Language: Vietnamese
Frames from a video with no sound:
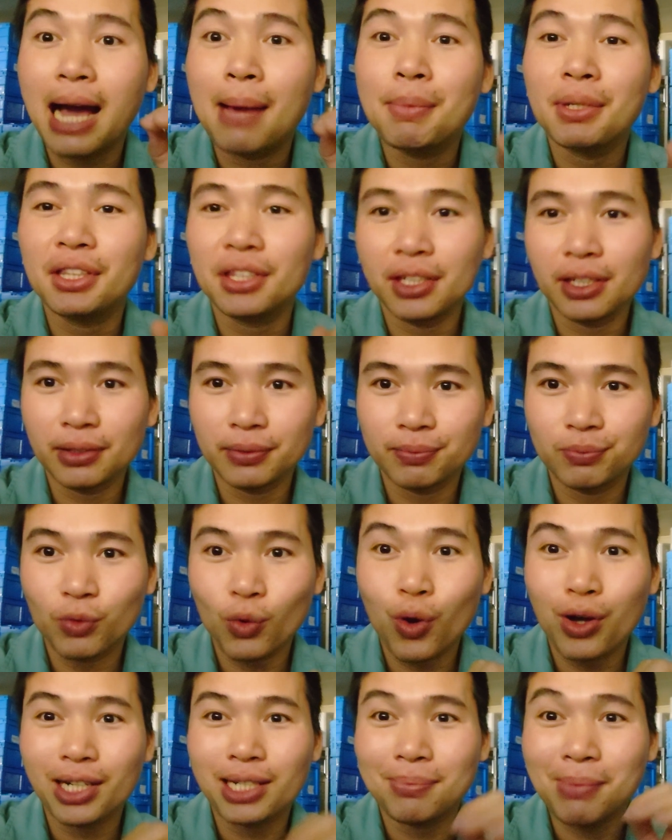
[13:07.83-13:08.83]
20 tiếng
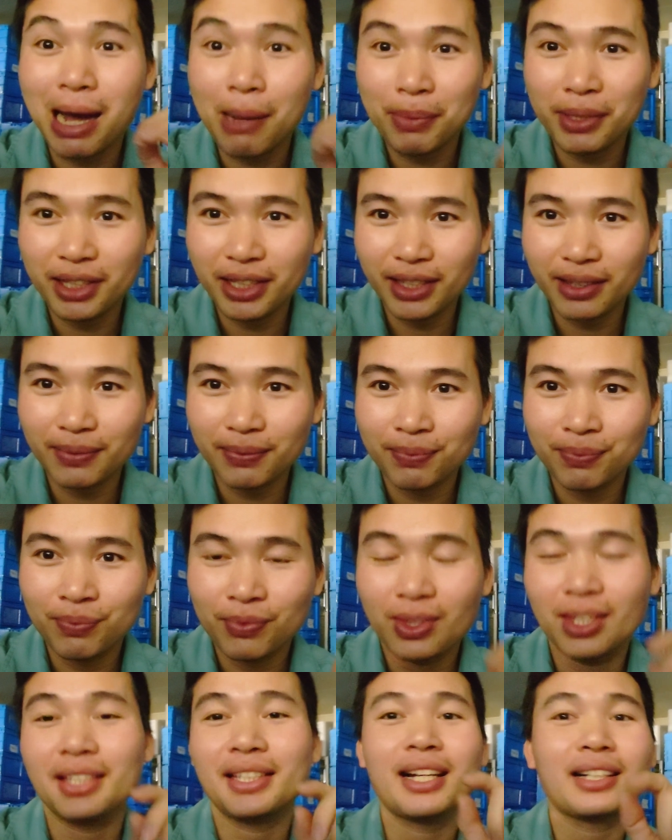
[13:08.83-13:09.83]
hoặc là 30 tiếng
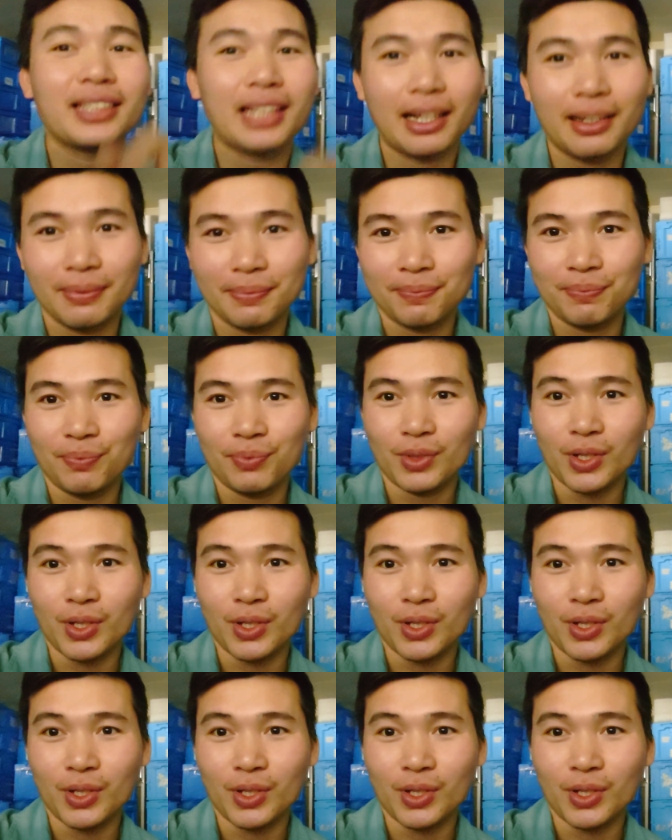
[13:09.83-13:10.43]
thì chắc chắn